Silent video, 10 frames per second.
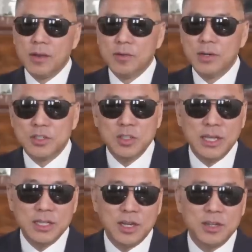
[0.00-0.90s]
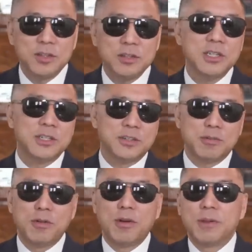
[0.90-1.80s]
我今天讲到这的
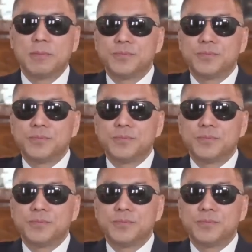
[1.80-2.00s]
时候，